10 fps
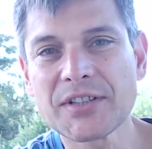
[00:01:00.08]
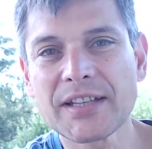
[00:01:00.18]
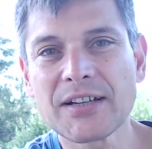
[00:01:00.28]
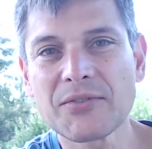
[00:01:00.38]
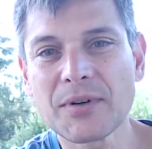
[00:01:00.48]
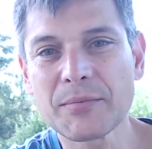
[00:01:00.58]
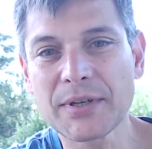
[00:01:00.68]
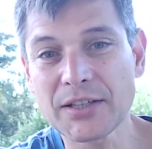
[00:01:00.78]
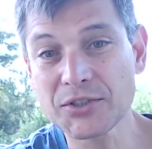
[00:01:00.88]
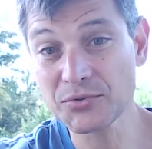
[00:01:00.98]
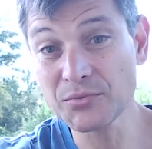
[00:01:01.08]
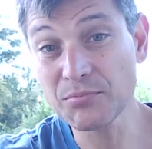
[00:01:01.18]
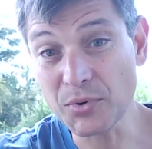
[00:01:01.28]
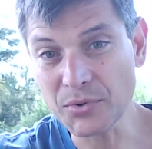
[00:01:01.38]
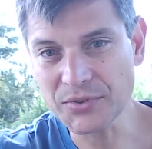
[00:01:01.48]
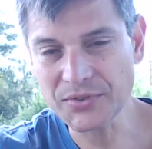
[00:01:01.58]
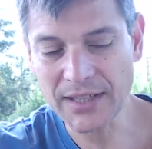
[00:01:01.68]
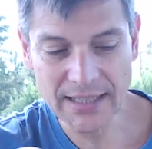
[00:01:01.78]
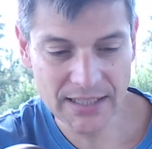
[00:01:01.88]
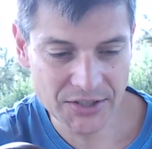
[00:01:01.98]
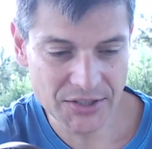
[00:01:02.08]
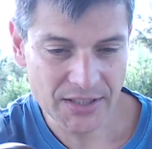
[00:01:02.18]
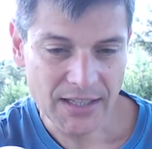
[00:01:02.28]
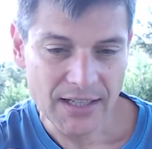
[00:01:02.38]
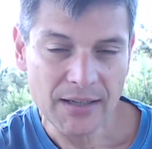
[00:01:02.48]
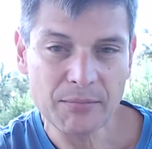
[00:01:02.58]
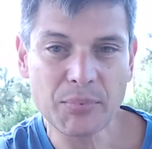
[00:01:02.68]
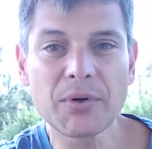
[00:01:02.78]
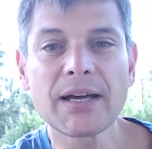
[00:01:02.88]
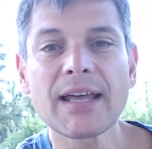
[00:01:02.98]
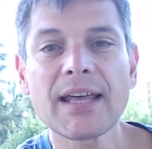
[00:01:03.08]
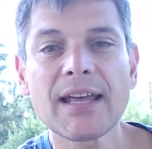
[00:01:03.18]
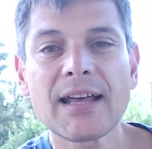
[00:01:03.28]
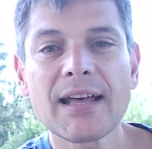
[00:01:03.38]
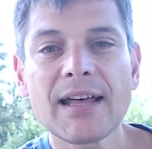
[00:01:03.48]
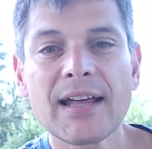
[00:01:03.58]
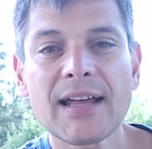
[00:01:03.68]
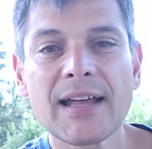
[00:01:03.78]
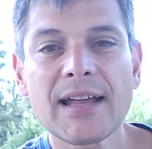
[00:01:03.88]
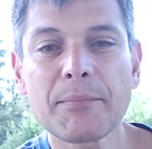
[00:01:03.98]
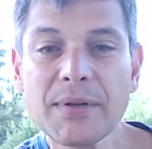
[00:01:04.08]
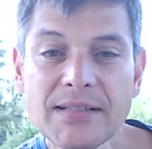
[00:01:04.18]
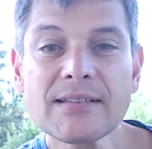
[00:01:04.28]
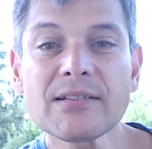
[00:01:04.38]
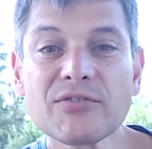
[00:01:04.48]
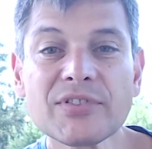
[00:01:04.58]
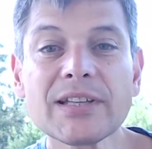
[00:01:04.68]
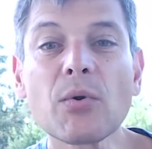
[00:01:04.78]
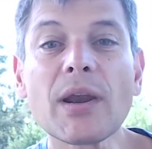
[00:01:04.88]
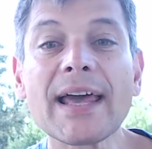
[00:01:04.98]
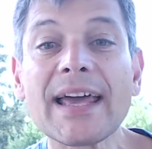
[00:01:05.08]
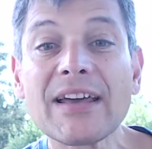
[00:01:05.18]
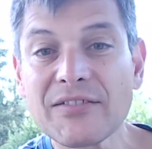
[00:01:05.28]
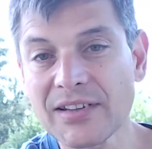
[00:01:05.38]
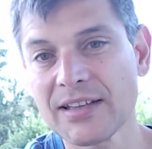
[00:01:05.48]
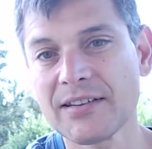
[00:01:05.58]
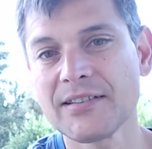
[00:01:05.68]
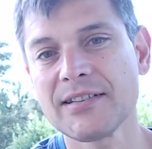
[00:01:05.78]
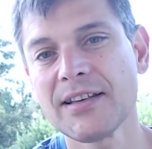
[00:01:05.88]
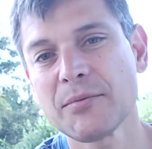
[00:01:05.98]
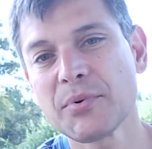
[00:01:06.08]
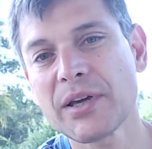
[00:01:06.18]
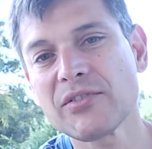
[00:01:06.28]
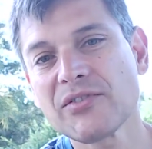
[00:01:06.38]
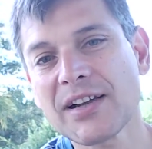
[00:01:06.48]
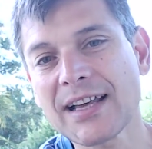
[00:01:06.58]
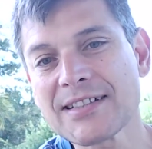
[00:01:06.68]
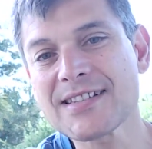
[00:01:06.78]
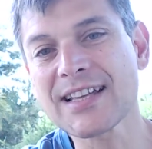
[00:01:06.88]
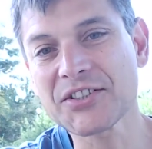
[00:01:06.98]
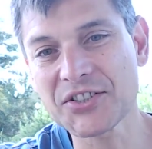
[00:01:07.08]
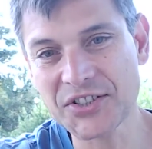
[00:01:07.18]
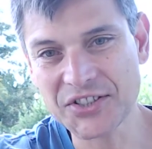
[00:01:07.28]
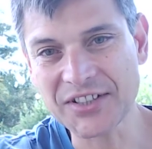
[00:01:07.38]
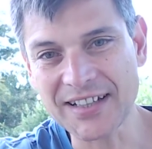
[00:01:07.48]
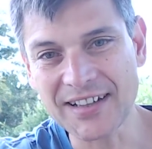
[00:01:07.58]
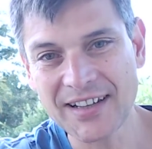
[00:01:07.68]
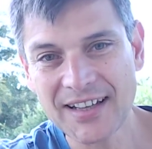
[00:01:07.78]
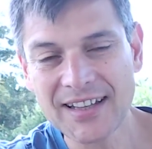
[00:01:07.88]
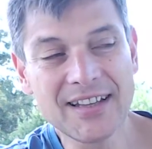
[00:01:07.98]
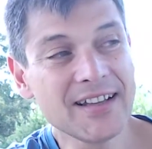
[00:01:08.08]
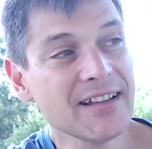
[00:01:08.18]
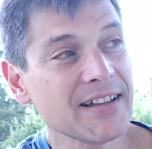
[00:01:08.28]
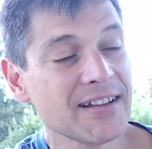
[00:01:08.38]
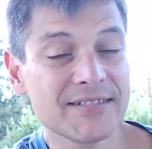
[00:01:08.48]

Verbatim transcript: tenha um ambiente um pouco diferente, porque é, precisa ser um vídeo leve esse, porque eu vou falar de estatística. E